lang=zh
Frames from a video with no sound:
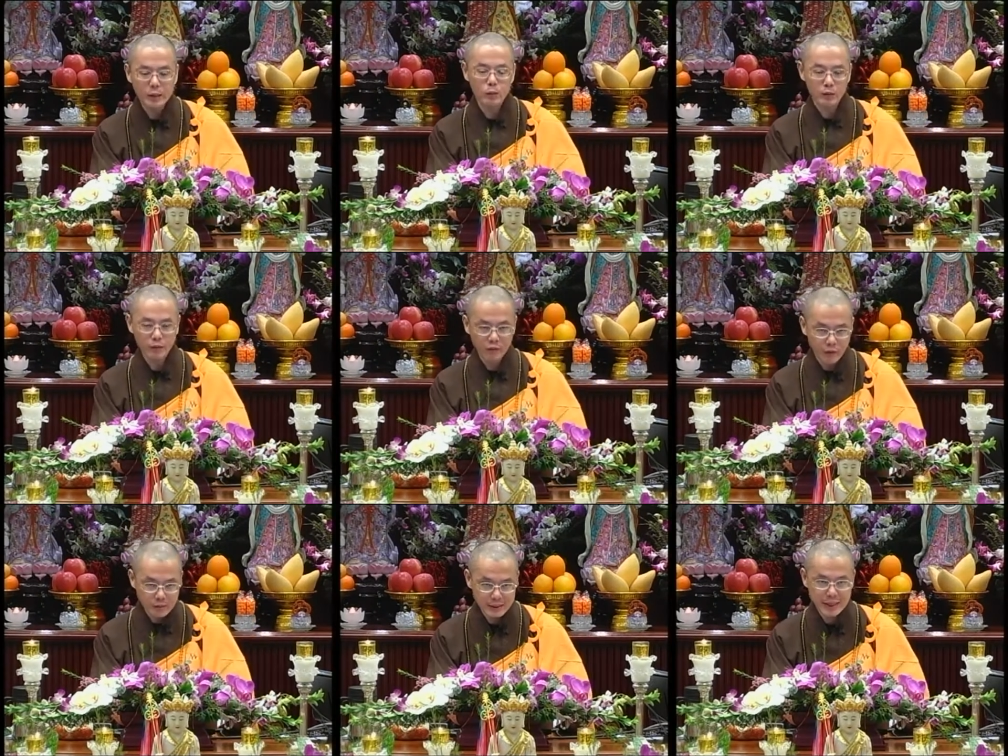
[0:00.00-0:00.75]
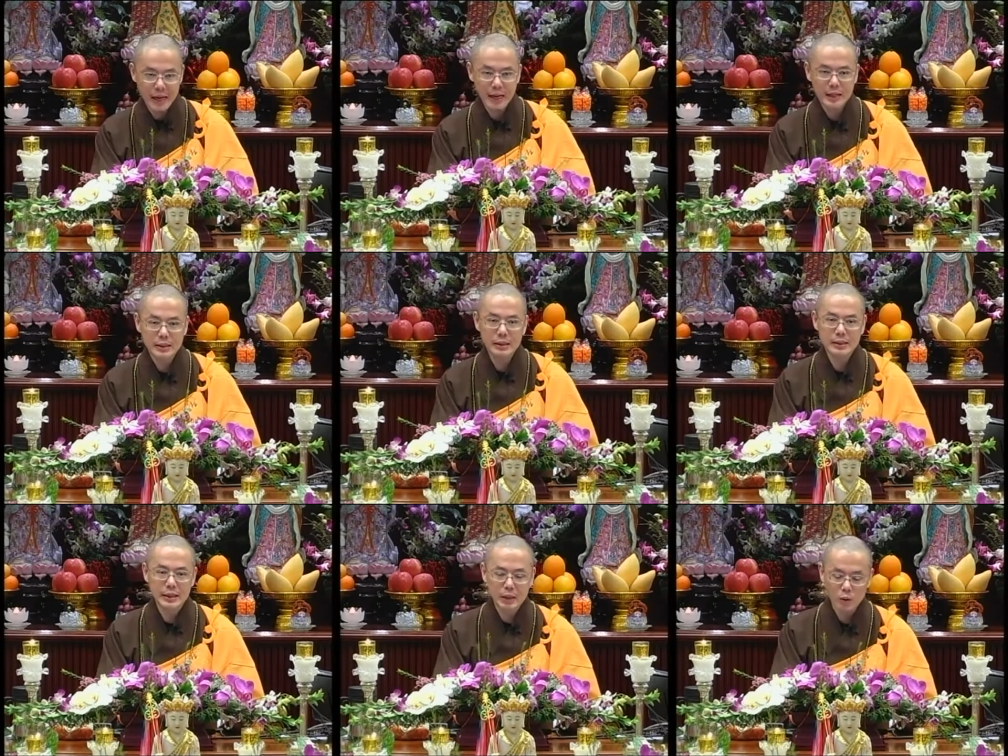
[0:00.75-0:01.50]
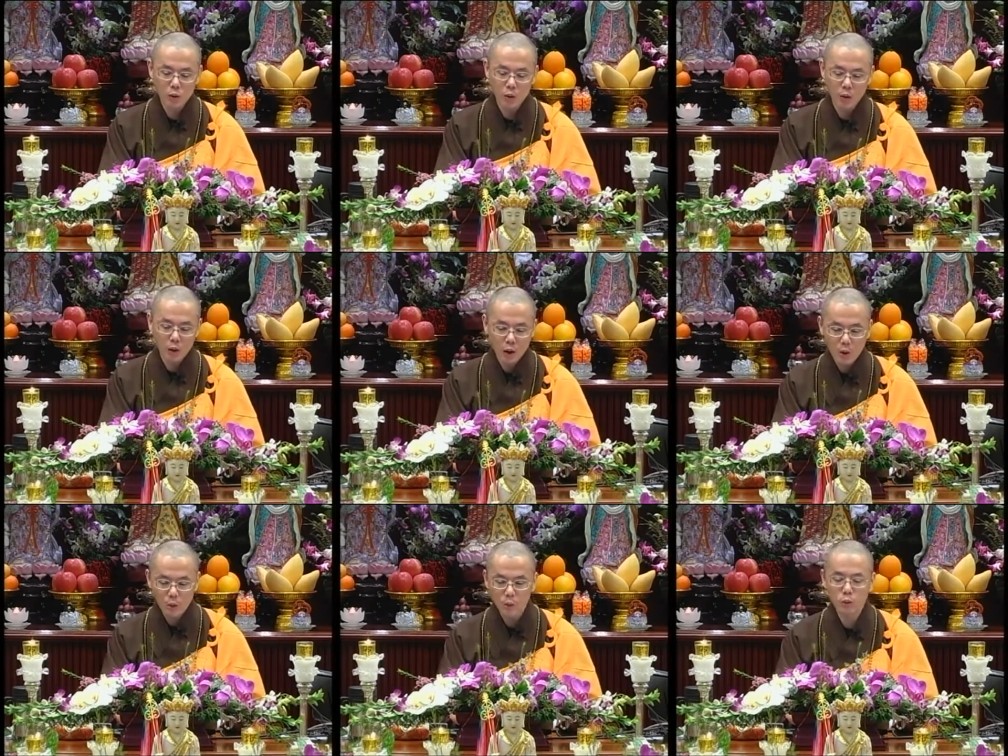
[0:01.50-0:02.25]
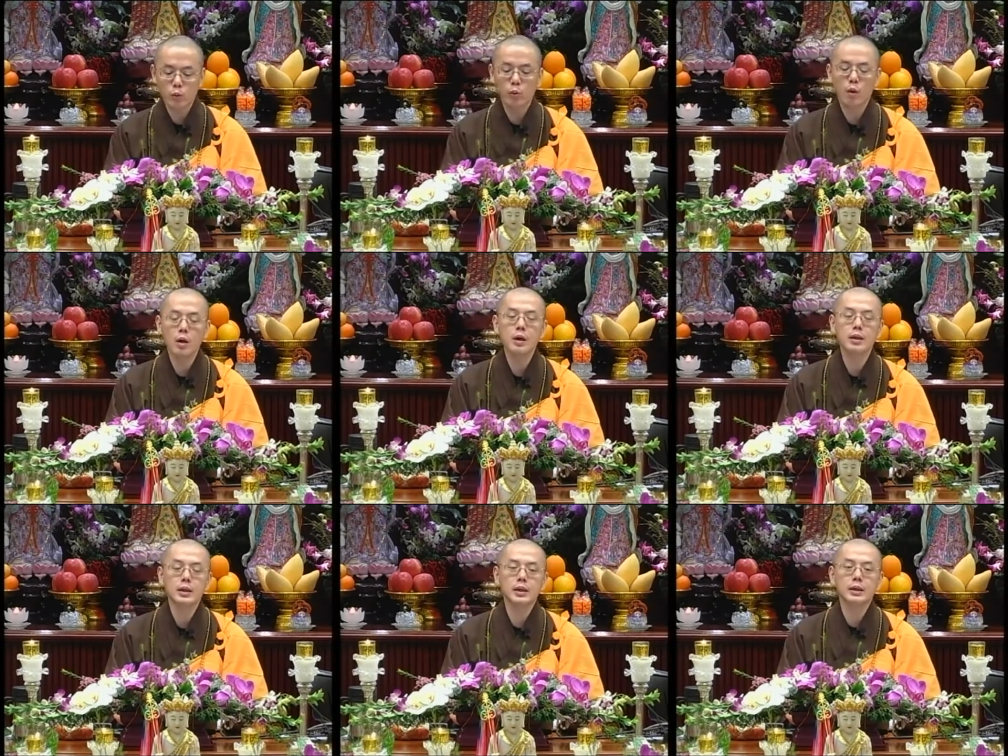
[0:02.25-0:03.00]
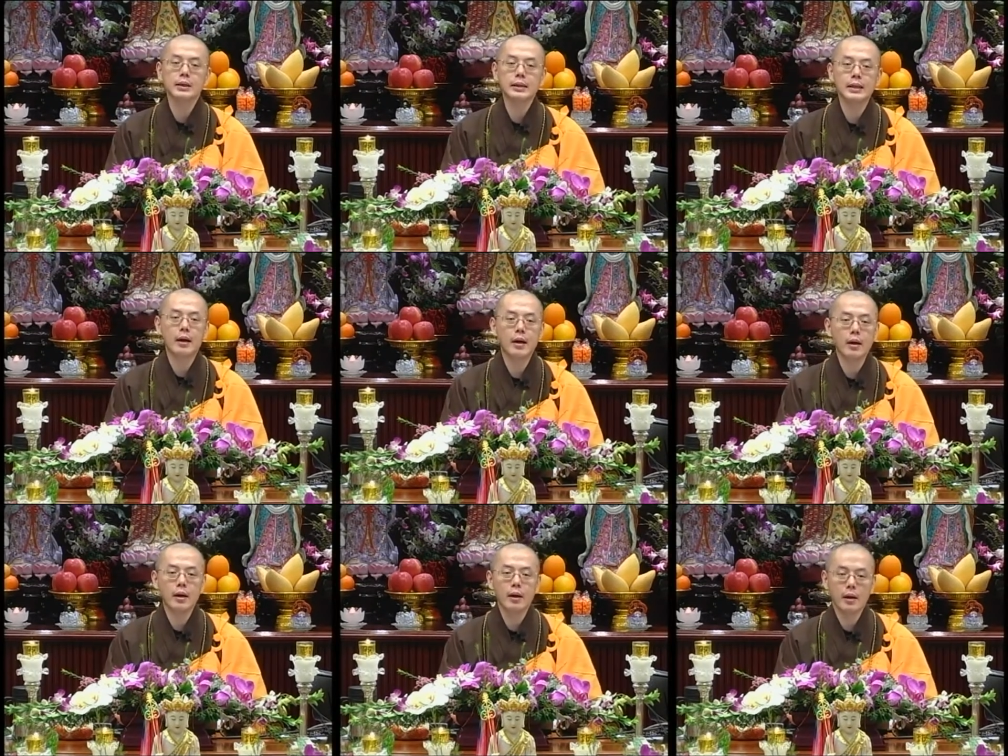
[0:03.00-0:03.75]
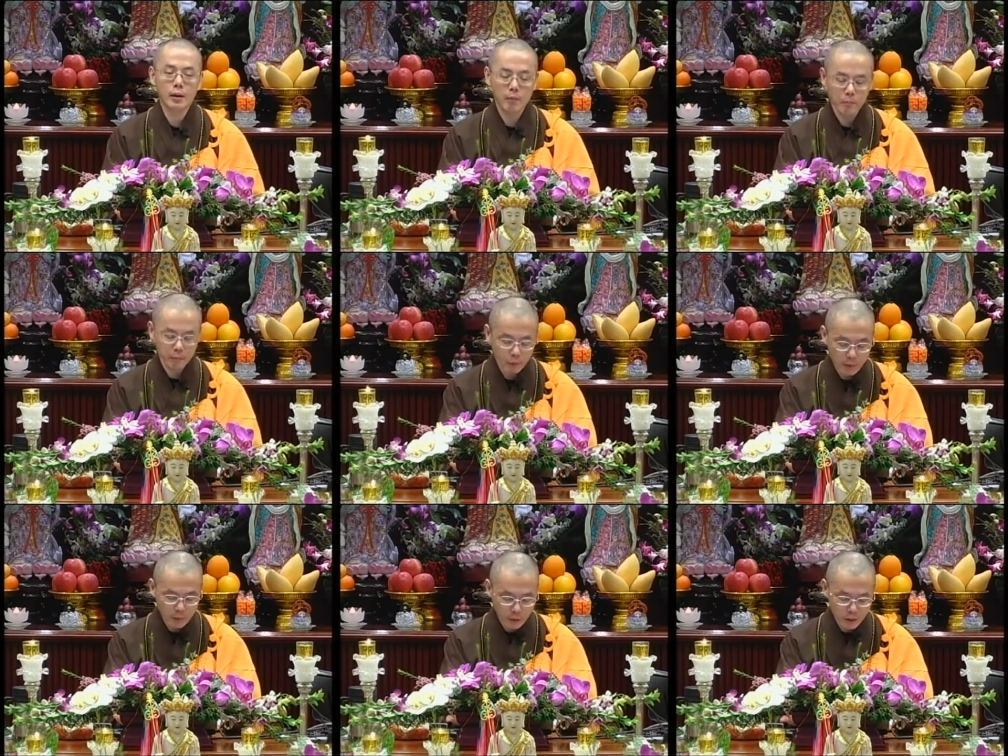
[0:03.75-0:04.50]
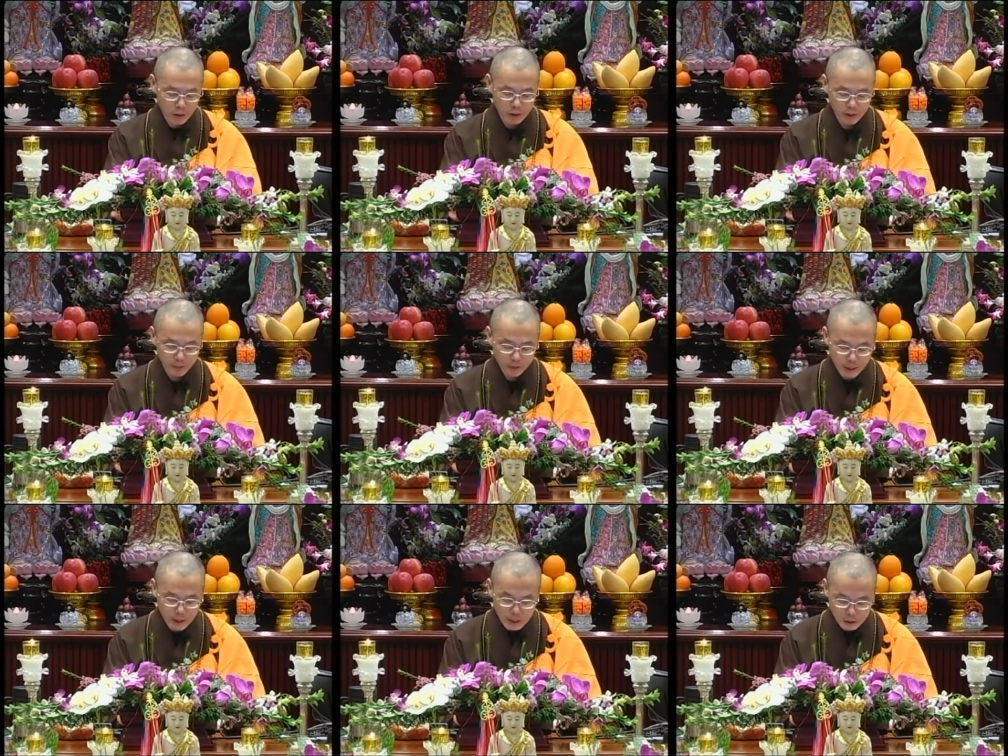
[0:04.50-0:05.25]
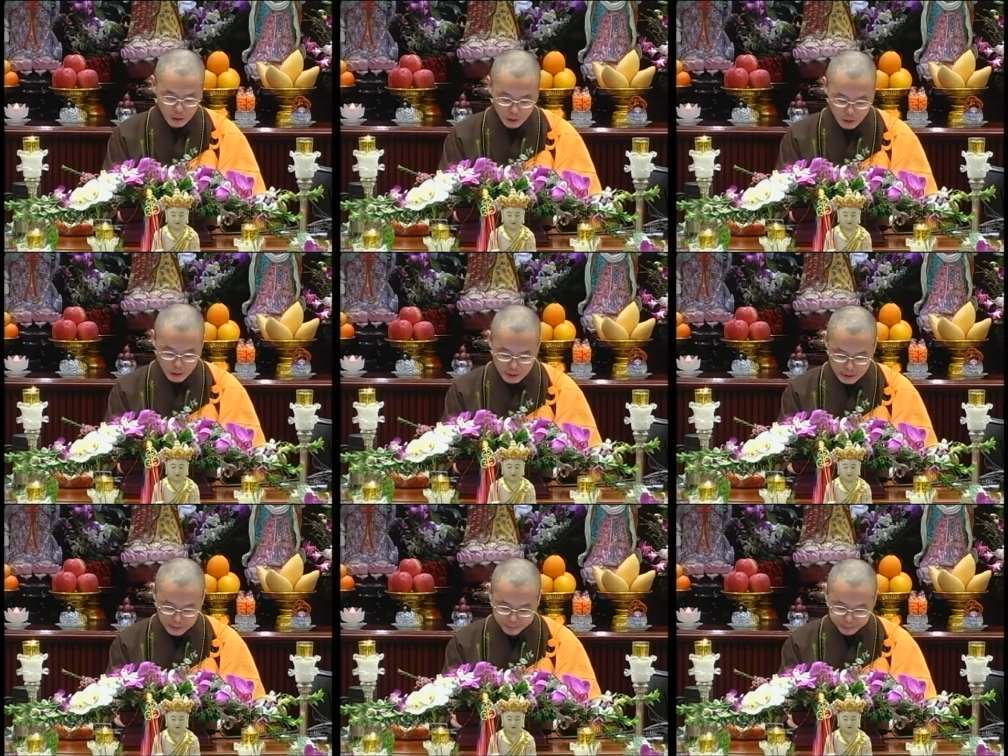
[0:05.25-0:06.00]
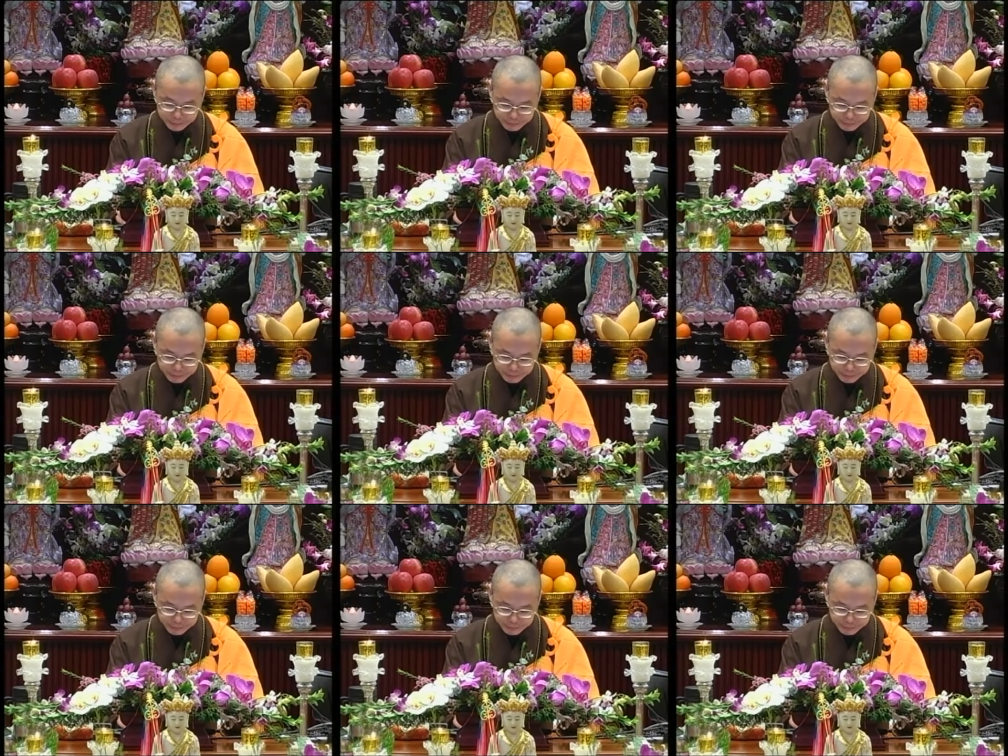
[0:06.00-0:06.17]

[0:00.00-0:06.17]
与风灾这三种五浊恶事，大家很不会陌生，就是。